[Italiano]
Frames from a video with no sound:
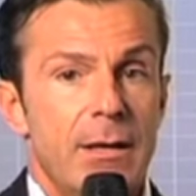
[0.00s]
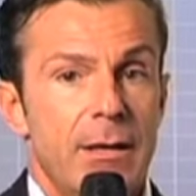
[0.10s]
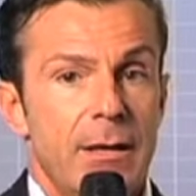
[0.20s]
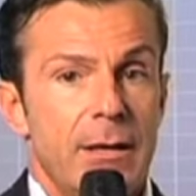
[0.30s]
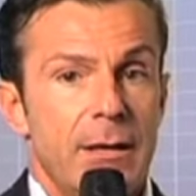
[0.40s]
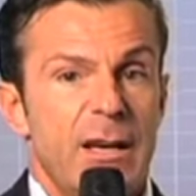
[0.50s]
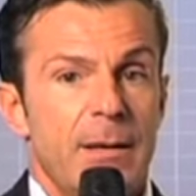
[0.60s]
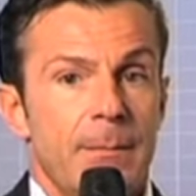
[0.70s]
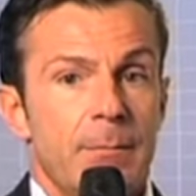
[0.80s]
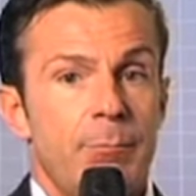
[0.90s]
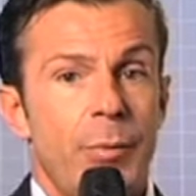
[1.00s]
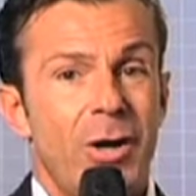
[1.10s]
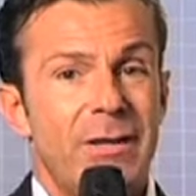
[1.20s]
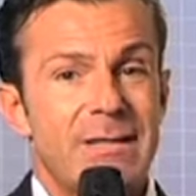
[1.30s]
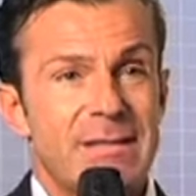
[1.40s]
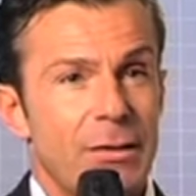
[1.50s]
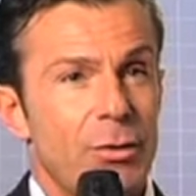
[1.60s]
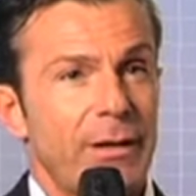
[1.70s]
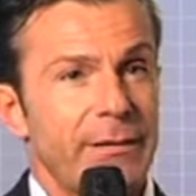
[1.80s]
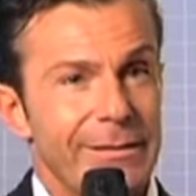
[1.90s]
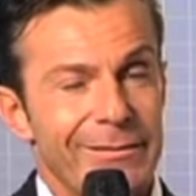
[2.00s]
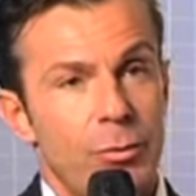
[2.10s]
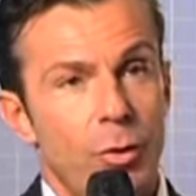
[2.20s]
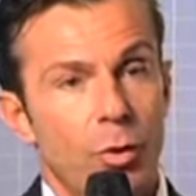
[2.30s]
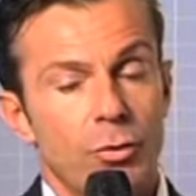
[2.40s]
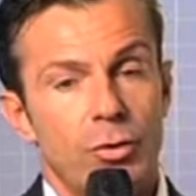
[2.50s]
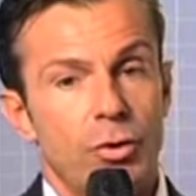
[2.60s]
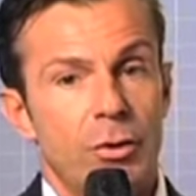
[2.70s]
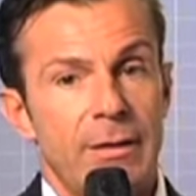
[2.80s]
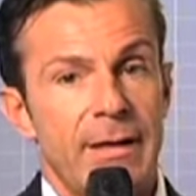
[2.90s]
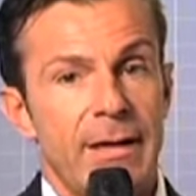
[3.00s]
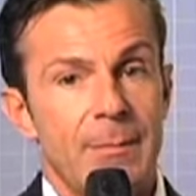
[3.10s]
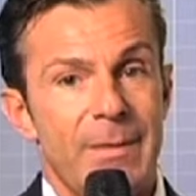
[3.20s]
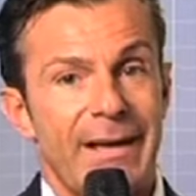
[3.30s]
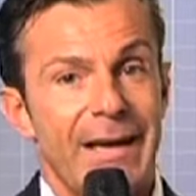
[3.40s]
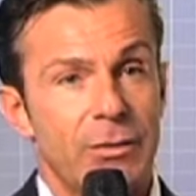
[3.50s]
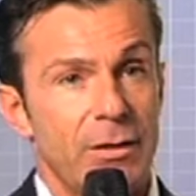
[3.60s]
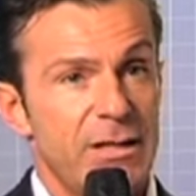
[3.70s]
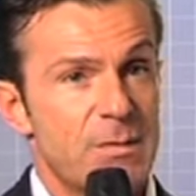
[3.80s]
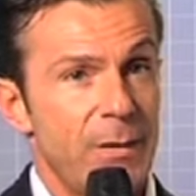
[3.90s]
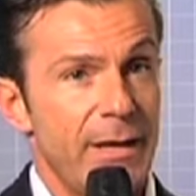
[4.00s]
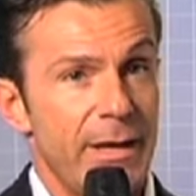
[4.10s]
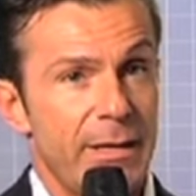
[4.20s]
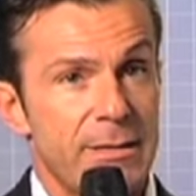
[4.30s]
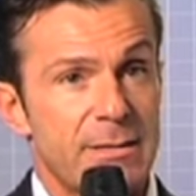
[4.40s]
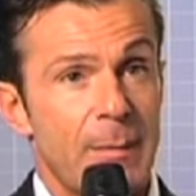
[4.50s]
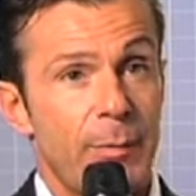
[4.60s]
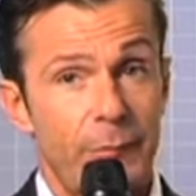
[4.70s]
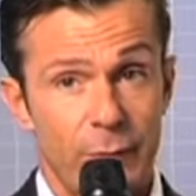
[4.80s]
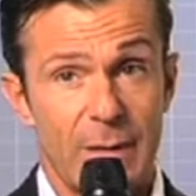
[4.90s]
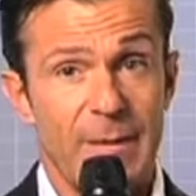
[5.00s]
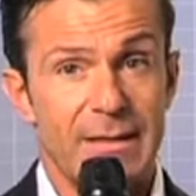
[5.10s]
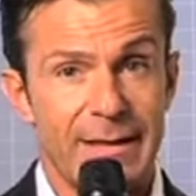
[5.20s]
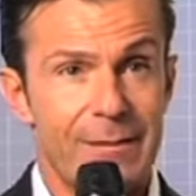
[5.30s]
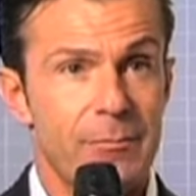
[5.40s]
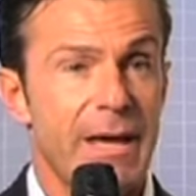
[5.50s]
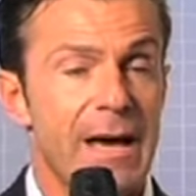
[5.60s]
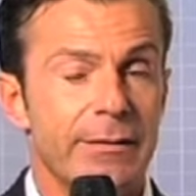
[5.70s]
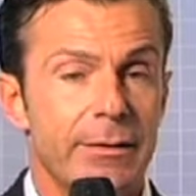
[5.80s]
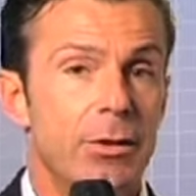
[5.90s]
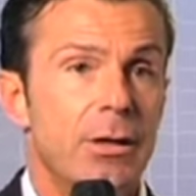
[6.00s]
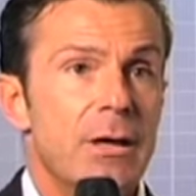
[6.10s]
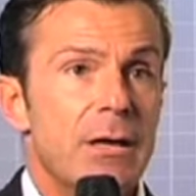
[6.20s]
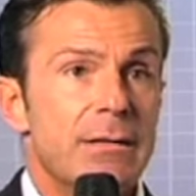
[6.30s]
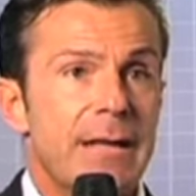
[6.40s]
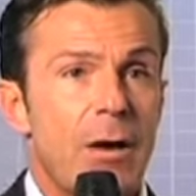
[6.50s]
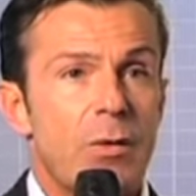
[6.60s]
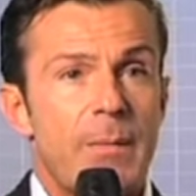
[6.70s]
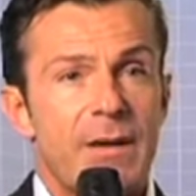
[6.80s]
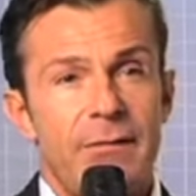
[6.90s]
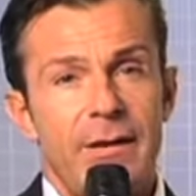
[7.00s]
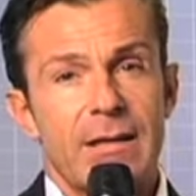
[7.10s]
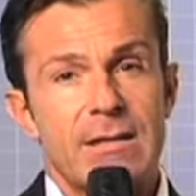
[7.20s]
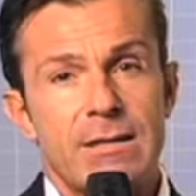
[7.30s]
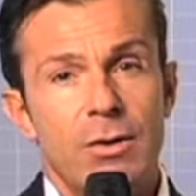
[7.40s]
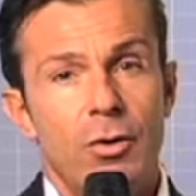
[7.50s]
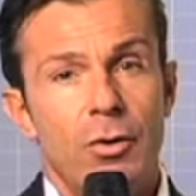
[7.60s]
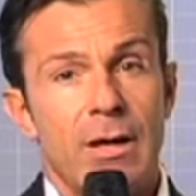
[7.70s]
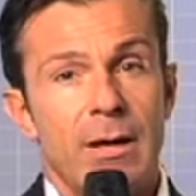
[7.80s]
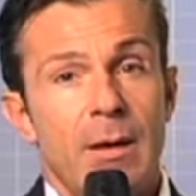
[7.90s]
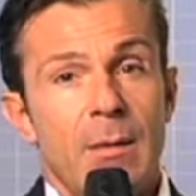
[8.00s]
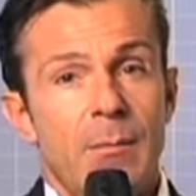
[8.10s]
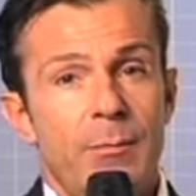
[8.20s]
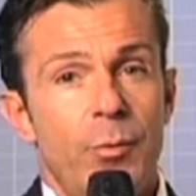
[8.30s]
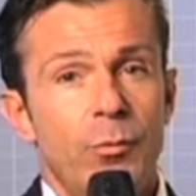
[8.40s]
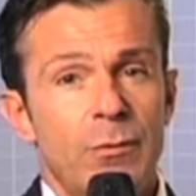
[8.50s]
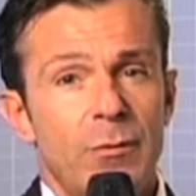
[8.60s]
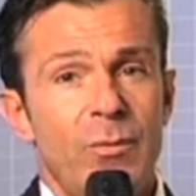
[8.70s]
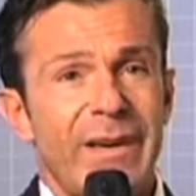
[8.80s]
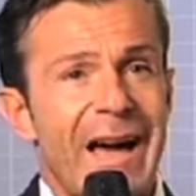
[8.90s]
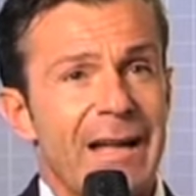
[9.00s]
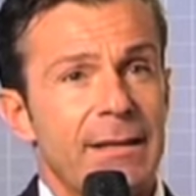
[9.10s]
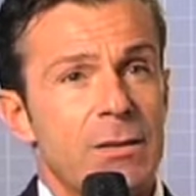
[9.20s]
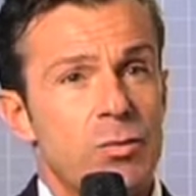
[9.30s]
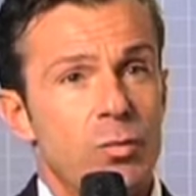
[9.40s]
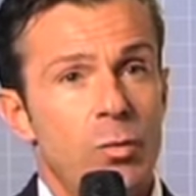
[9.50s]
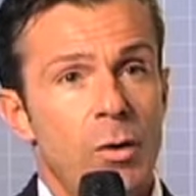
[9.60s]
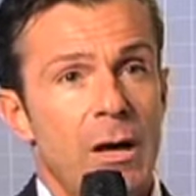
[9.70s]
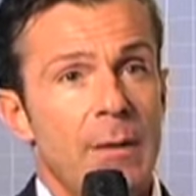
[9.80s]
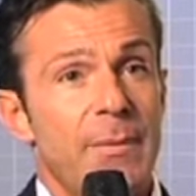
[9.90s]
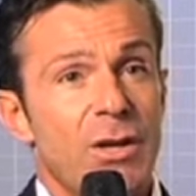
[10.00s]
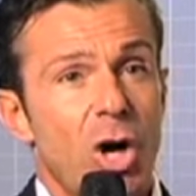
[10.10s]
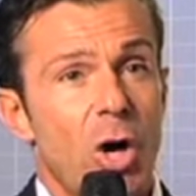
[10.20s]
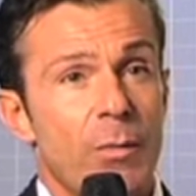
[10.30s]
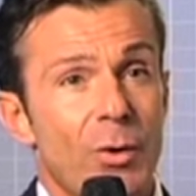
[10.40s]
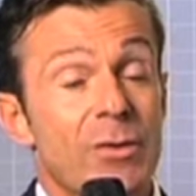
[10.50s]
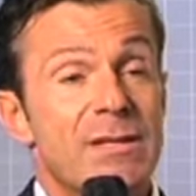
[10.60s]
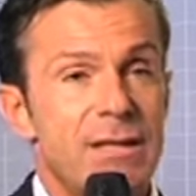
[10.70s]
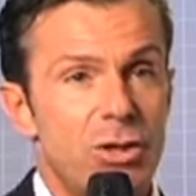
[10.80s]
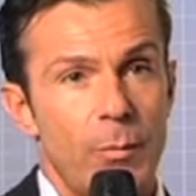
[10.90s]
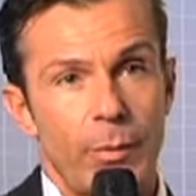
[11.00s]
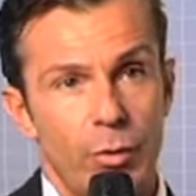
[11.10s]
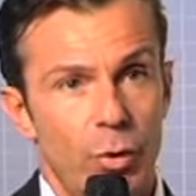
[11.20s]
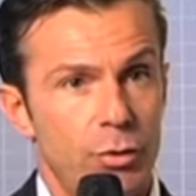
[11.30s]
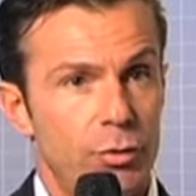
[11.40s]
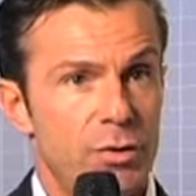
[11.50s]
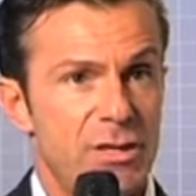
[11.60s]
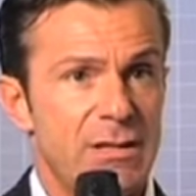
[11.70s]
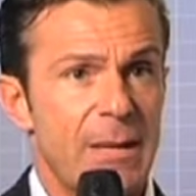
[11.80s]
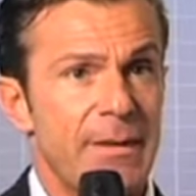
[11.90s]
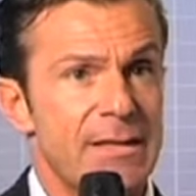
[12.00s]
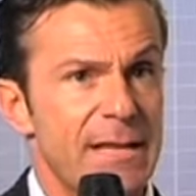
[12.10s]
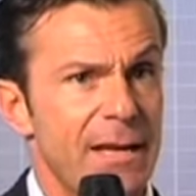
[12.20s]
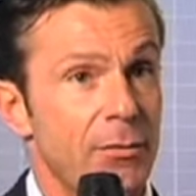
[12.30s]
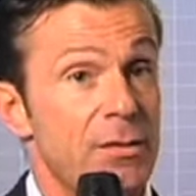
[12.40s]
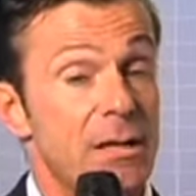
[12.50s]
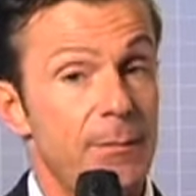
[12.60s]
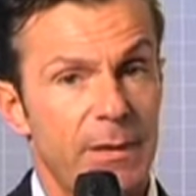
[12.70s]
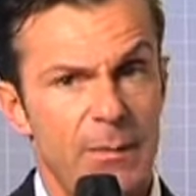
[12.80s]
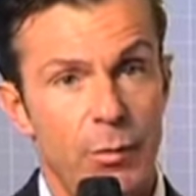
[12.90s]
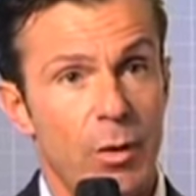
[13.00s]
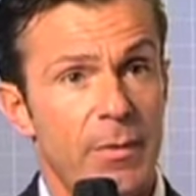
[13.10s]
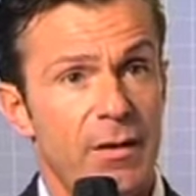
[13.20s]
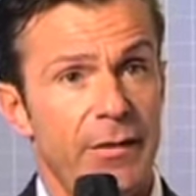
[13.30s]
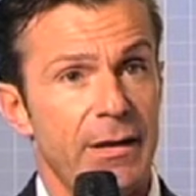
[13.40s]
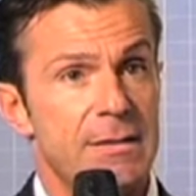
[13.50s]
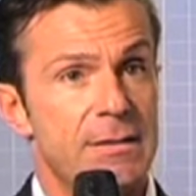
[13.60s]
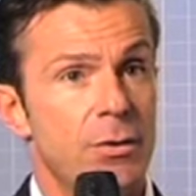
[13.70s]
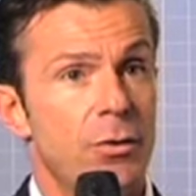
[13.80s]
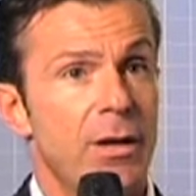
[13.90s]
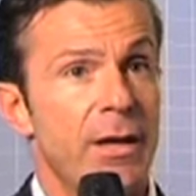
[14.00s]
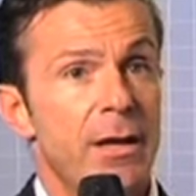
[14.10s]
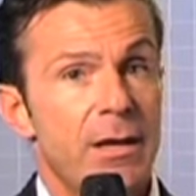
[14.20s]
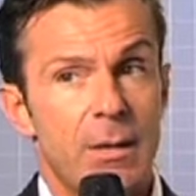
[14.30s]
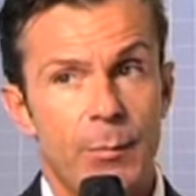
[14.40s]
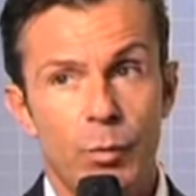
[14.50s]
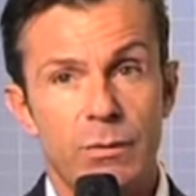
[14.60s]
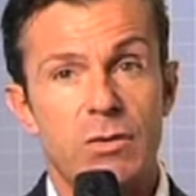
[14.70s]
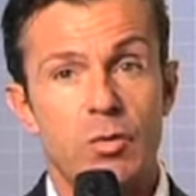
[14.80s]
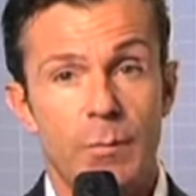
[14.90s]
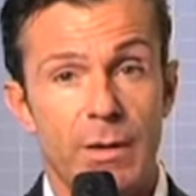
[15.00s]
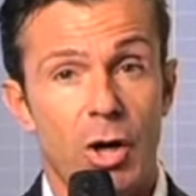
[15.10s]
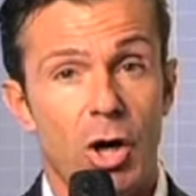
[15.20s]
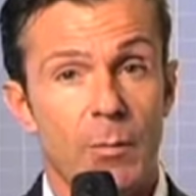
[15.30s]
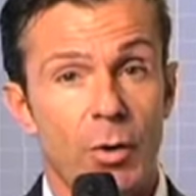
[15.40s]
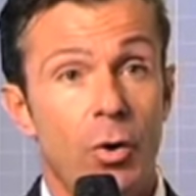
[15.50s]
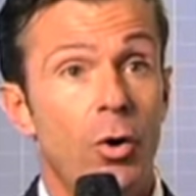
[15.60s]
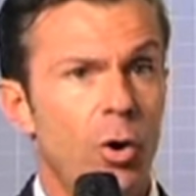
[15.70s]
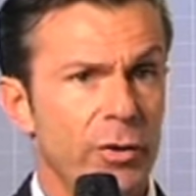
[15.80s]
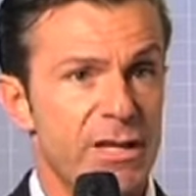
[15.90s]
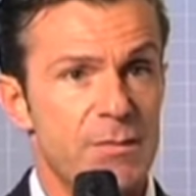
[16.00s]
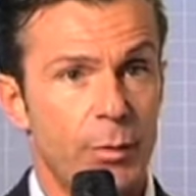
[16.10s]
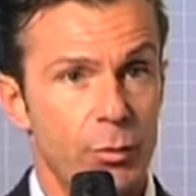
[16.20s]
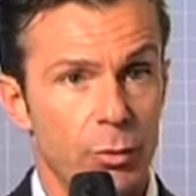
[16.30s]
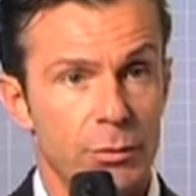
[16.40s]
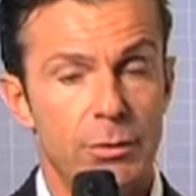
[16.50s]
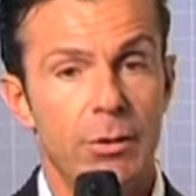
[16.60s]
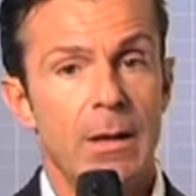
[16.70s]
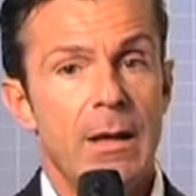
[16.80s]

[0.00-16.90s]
Ehm, pochi si stanno rendendo conto che il mercato da display sta profondamente cambiando da una pianificazione mirata sul binomio sito-prodotto, si sta passando sempre di più una pianificazione un'azione che punta sul binomio audience prodotto